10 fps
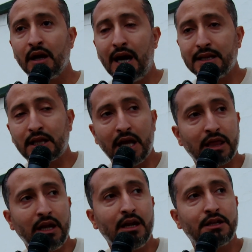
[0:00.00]
قاعده
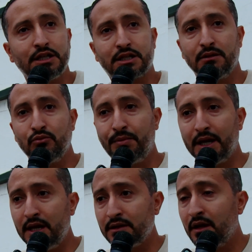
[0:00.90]
تاثر على نتيجه
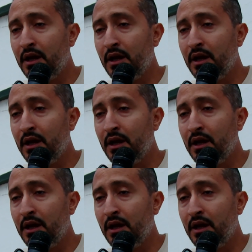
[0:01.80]
المباراه